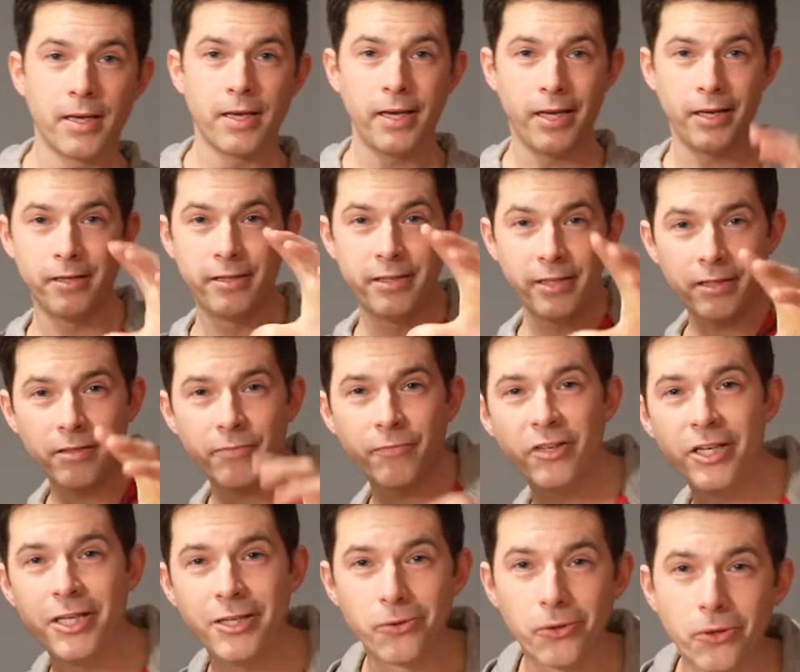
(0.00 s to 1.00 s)
In diesem
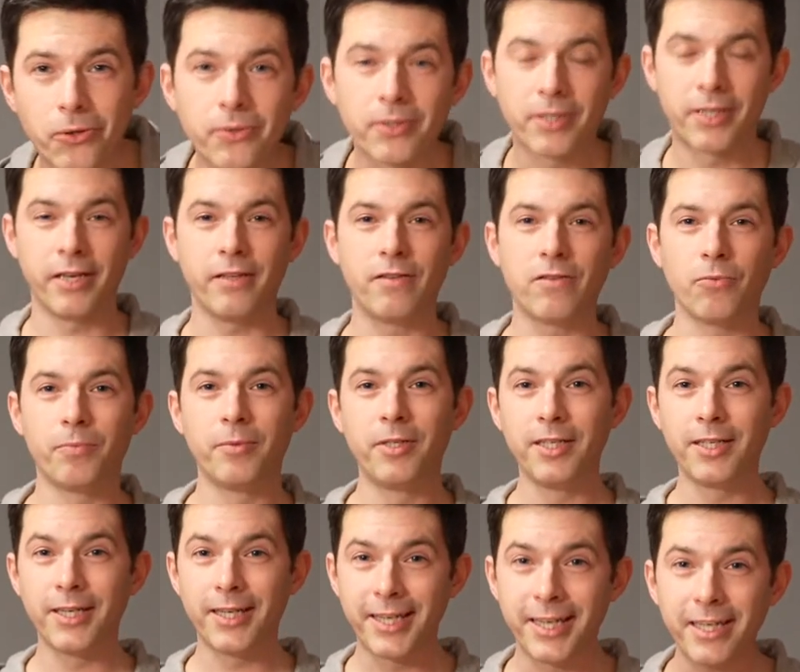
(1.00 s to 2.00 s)
Video geht es um
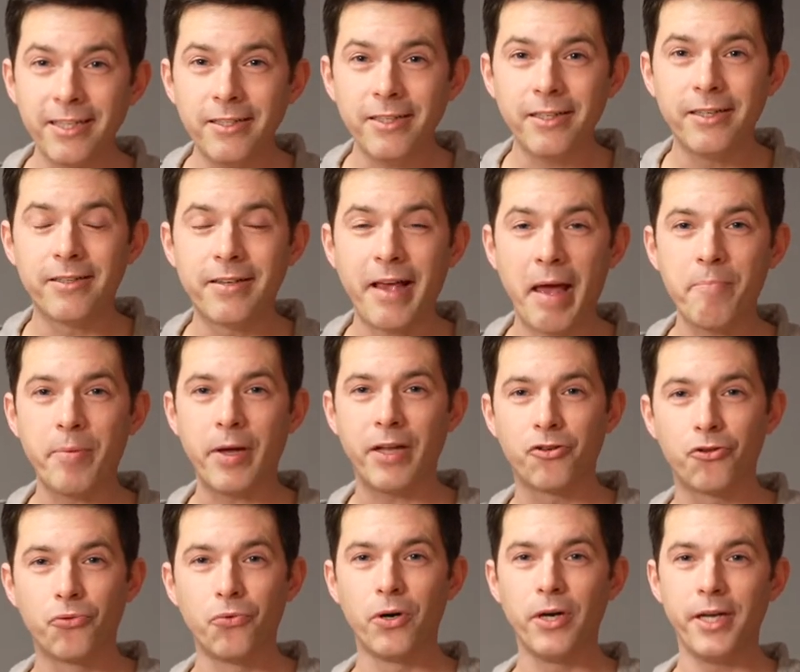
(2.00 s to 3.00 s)
die richtige
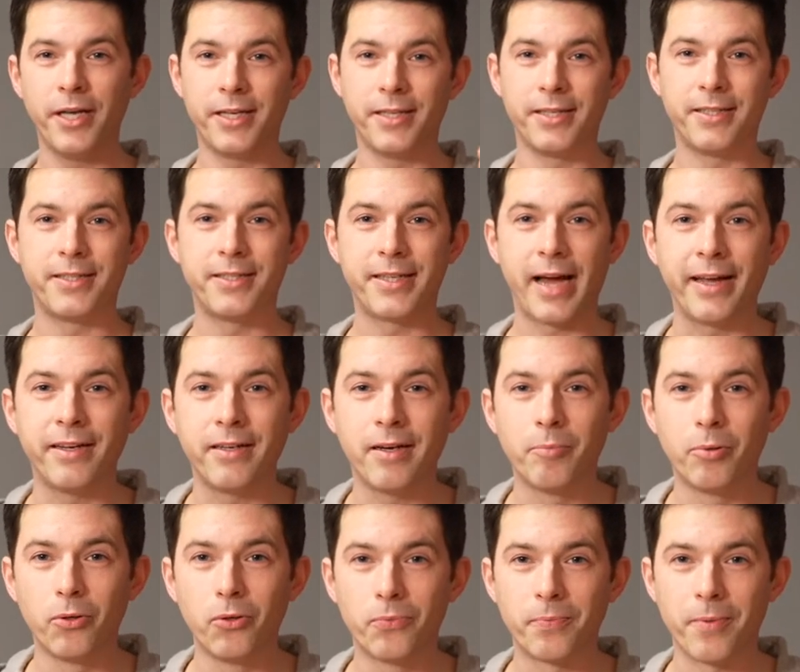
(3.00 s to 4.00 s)
Temperatur in deiner
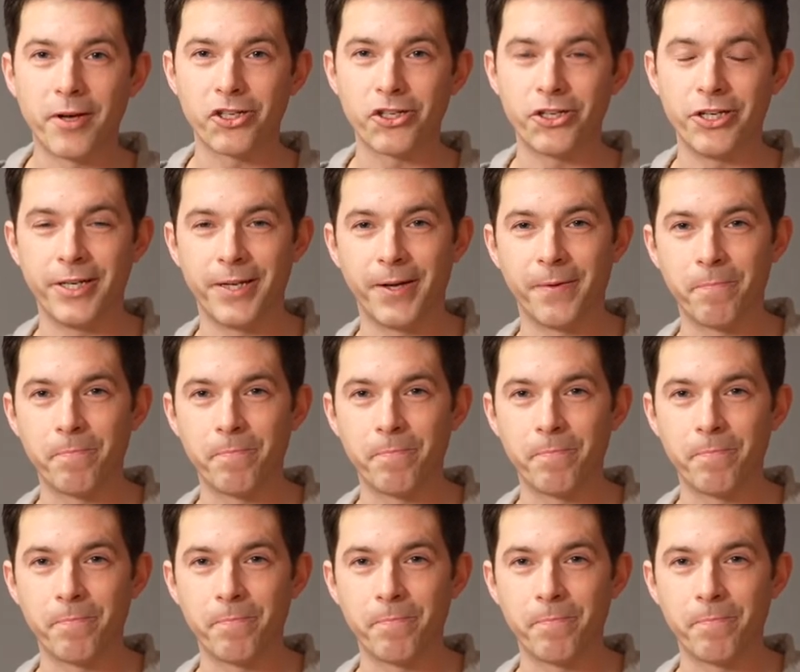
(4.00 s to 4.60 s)
Brutmaschine.